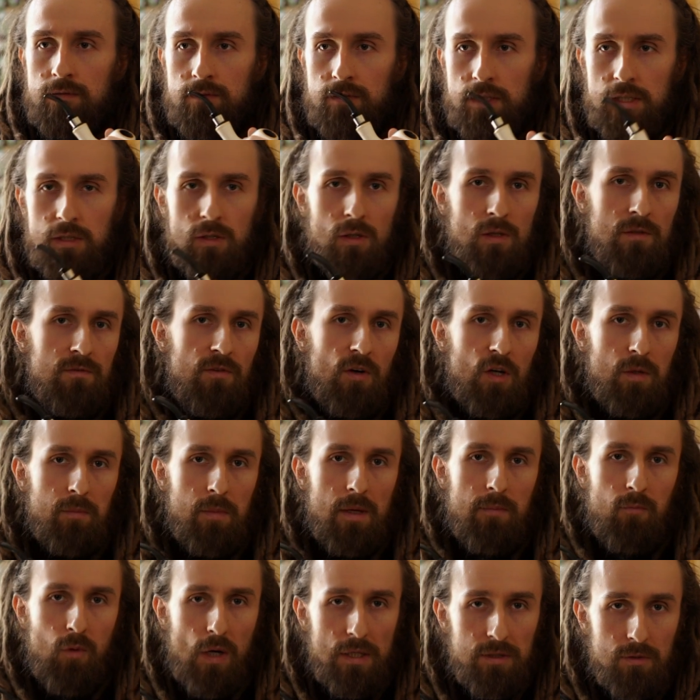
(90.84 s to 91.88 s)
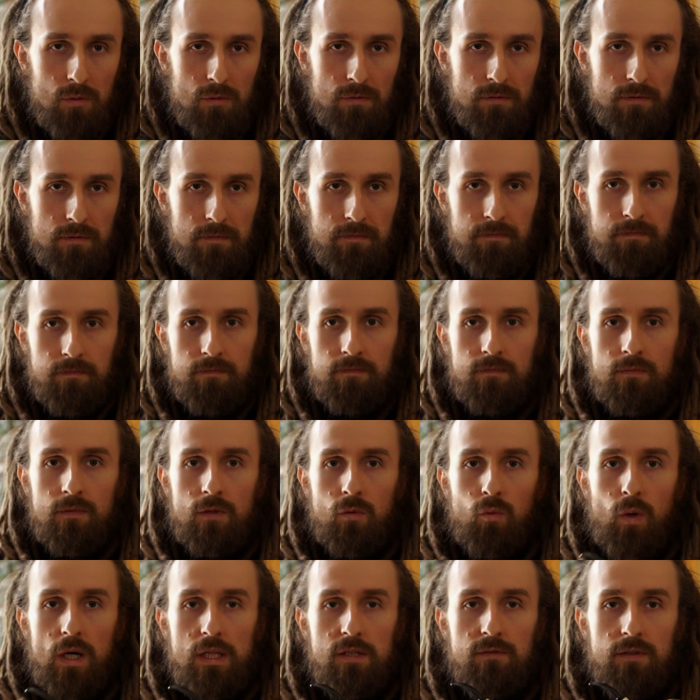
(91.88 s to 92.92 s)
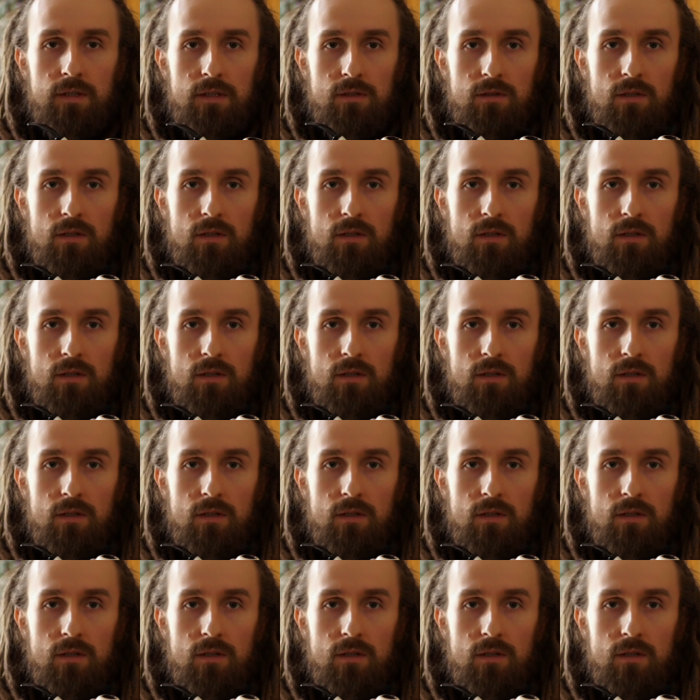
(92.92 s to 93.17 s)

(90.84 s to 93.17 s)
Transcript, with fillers: Tytoń w formie płatków, łatwych